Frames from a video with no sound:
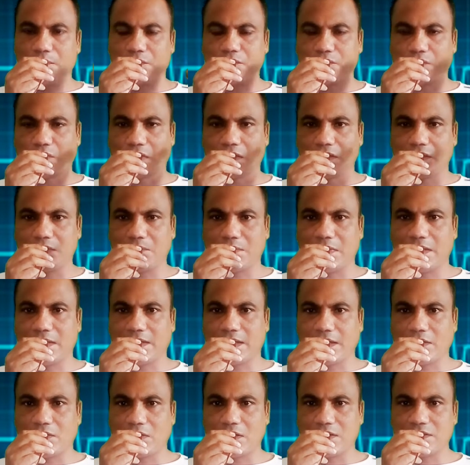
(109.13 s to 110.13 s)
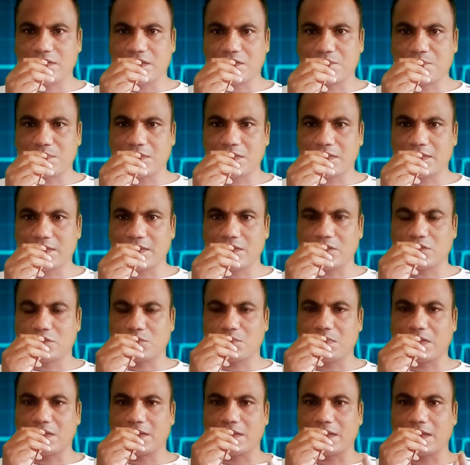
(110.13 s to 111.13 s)
সরাতি মেডিকেল কলেজ হাসপাতাল থেকে
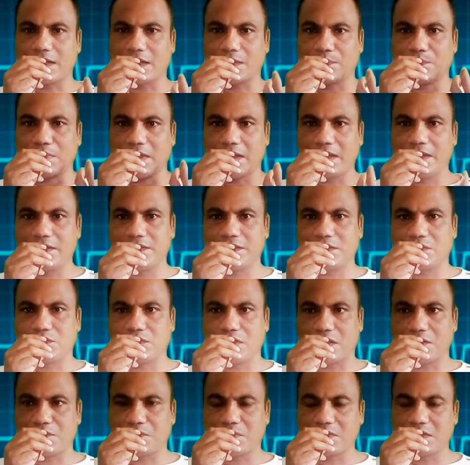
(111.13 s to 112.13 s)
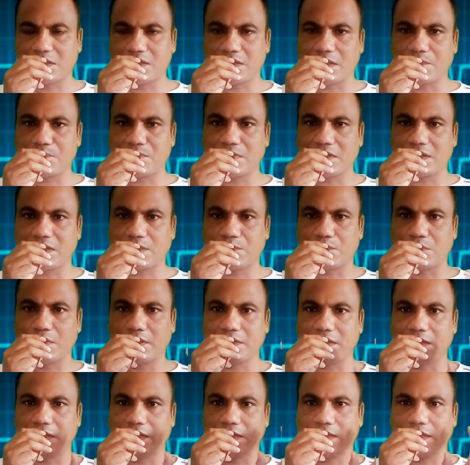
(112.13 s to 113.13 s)
অথবা ঢাকার বাইরে যে কোনো হাসপাতাল আপনাকে এটা
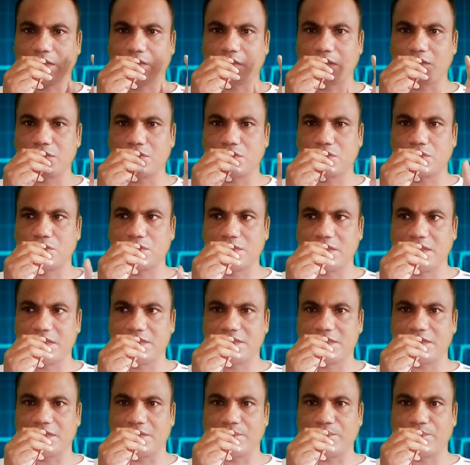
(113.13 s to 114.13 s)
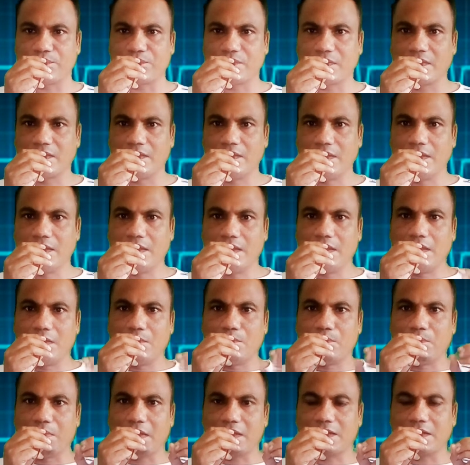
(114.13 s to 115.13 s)
পরীক্ষা নিরীক্ষা করার জন্য দিয়েছে
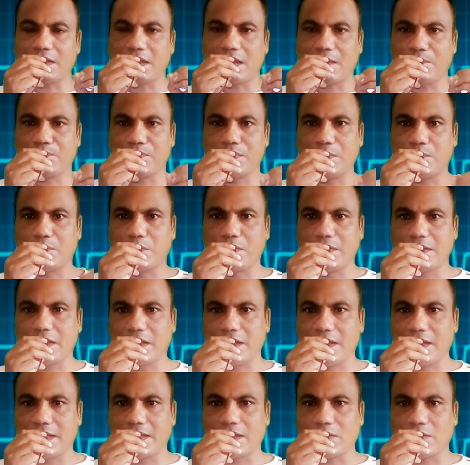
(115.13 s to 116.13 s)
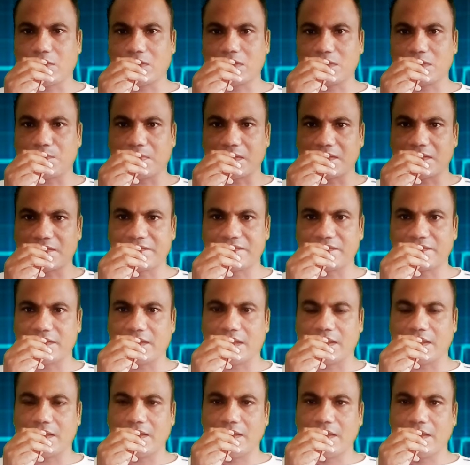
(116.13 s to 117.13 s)
বাট আপনি পরীক্ষা নিরীক্ষা করতে পারতেছেন
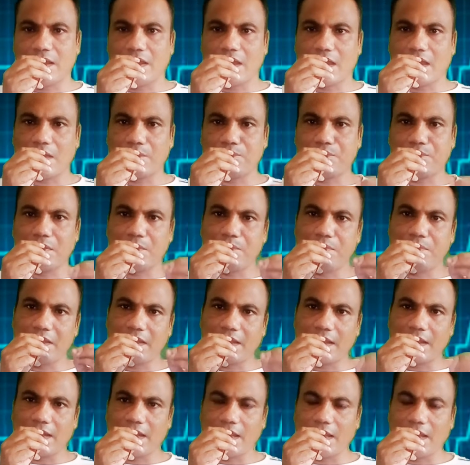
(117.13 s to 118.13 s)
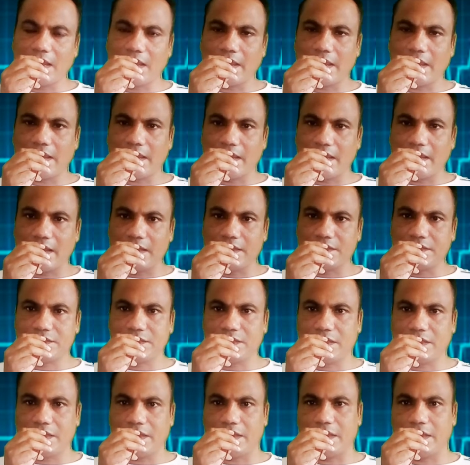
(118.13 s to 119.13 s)
না আপনি বিকালে
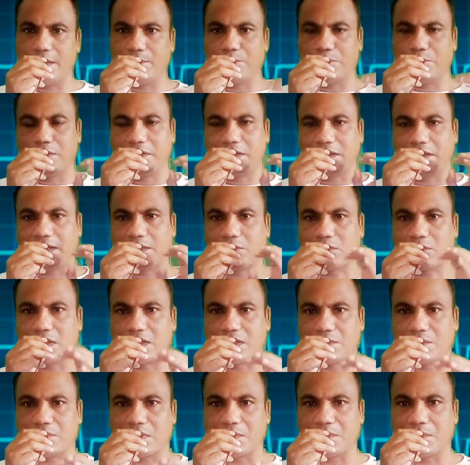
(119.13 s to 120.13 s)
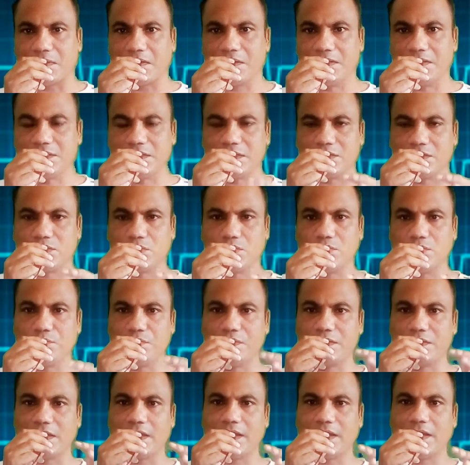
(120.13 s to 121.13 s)
এসে এই পরীক্ষাটা করাতে পারবেন যেহেতু
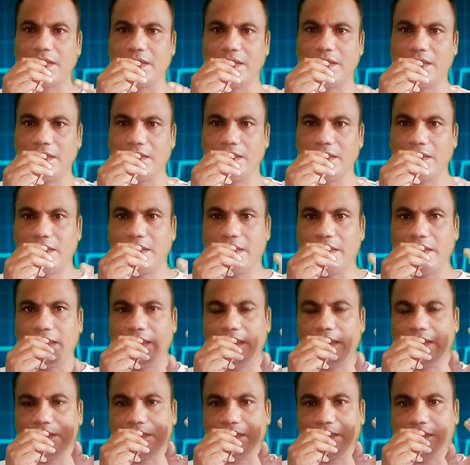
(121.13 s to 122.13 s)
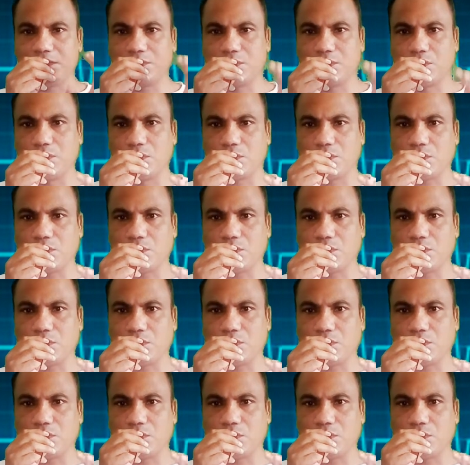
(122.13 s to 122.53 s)
বিকালে এই টেস্টগুলো